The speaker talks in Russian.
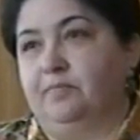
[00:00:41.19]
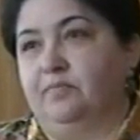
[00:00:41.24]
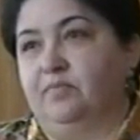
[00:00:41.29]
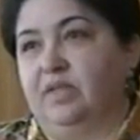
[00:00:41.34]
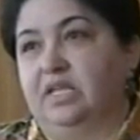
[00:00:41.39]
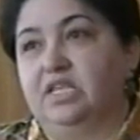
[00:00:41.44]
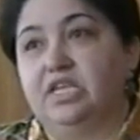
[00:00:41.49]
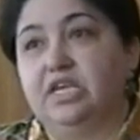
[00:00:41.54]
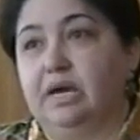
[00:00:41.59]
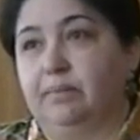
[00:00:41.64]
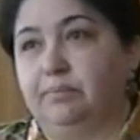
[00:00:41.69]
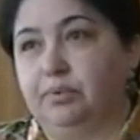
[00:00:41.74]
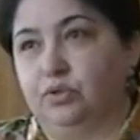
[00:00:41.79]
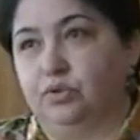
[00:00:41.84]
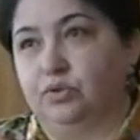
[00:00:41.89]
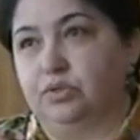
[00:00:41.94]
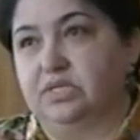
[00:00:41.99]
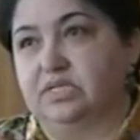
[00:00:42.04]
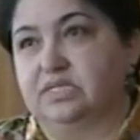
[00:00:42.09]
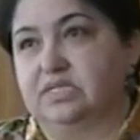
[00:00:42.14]
не
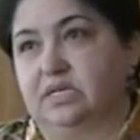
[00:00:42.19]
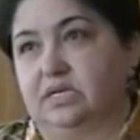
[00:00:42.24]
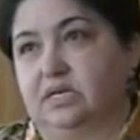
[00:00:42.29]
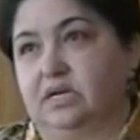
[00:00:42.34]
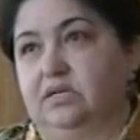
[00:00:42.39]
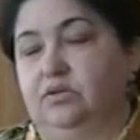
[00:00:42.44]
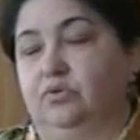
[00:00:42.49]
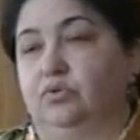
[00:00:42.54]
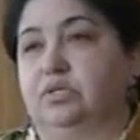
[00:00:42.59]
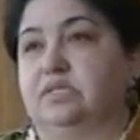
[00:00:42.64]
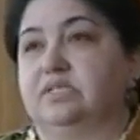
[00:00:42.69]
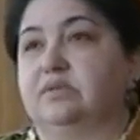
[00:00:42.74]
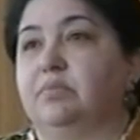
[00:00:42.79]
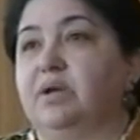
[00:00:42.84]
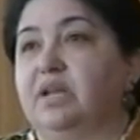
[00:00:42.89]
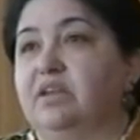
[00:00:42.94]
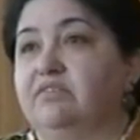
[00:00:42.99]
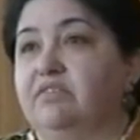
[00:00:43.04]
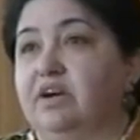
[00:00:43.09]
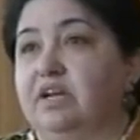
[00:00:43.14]
обходит стороной.
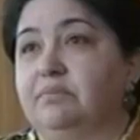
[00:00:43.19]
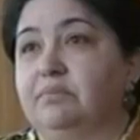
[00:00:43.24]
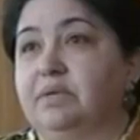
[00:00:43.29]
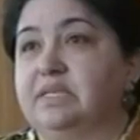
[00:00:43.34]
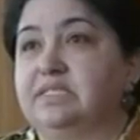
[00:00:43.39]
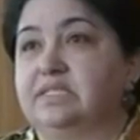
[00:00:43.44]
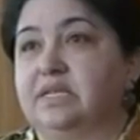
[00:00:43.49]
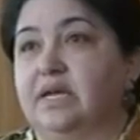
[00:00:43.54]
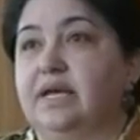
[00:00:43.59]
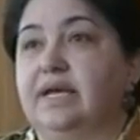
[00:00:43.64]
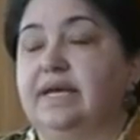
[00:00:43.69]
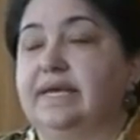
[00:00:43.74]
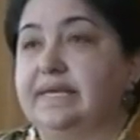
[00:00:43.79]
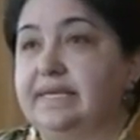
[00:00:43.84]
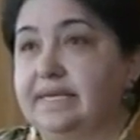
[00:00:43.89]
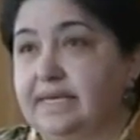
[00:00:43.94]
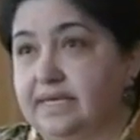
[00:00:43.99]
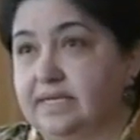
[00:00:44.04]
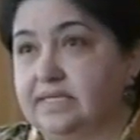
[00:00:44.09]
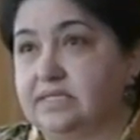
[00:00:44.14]
Заболеваемость
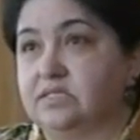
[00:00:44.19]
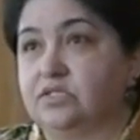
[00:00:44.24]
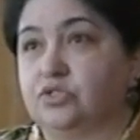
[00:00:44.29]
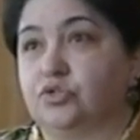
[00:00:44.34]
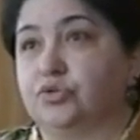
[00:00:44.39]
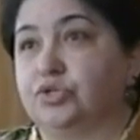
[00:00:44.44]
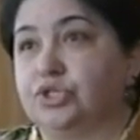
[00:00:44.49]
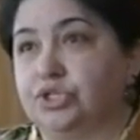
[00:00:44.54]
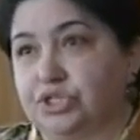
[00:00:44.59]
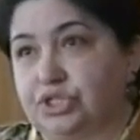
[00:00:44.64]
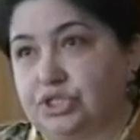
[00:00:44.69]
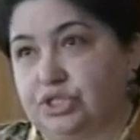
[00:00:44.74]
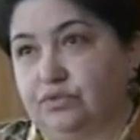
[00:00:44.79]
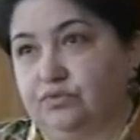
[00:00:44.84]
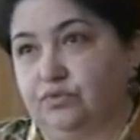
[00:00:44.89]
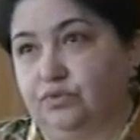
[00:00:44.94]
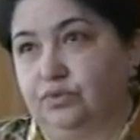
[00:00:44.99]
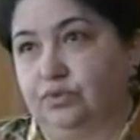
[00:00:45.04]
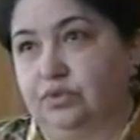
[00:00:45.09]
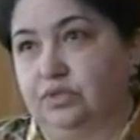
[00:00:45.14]
есть,
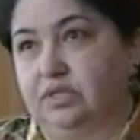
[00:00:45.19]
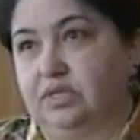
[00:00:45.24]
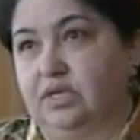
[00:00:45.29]
существует.